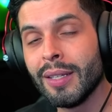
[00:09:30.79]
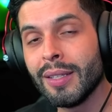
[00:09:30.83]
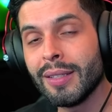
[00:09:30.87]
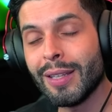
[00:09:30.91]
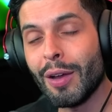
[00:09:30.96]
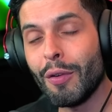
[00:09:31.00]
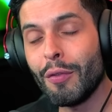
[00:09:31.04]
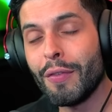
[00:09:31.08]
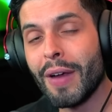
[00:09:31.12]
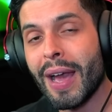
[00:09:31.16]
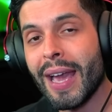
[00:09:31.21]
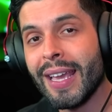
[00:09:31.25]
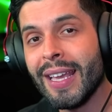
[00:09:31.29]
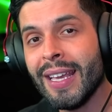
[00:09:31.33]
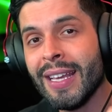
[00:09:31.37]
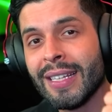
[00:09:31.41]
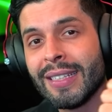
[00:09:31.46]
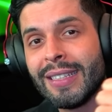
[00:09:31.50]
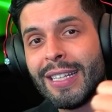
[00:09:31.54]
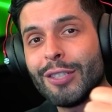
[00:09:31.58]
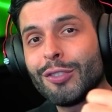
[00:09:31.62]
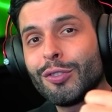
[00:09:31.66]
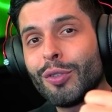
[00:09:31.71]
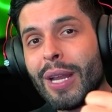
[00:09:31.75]
Então vai,
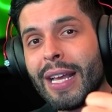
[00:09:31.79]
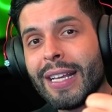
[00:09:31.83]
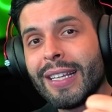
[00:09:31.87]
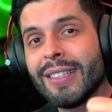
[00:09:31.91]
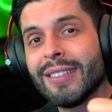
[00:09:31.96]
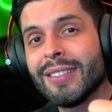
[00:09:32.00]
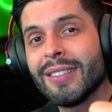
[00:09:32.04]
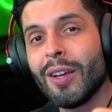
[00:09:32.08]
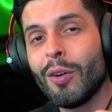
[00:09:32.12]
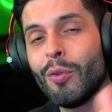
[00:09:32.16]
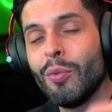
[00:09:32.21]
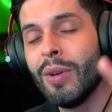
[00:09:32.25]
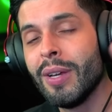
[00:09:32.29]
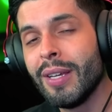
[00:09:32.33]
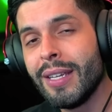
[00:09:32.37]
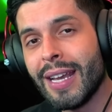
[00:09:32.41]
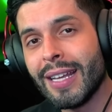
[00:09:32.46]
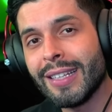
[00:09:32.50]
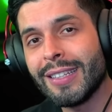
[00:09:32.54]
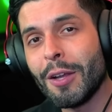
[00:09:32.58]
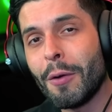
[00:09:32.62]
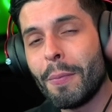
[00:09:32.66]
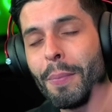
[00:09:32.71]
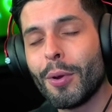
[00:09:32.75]
deixa o likezão e
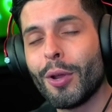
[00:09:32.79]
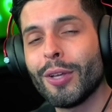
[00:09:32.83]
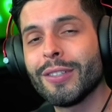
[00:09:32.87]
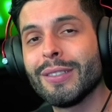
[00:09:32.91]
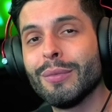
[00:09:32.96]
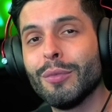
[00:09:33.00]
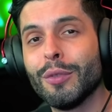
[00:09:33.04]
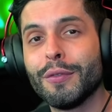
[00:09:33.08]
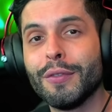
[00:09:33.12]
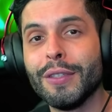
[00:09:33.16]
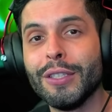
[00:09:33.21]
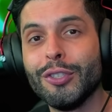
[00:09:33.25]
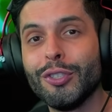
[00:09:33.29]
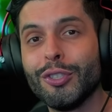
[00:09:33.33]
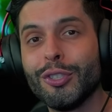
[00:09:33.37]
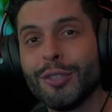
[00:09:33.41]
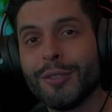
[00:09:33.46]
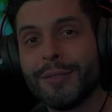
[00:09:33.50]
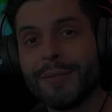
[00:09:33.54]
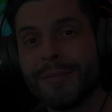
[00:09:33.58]
até o próximo vídeo.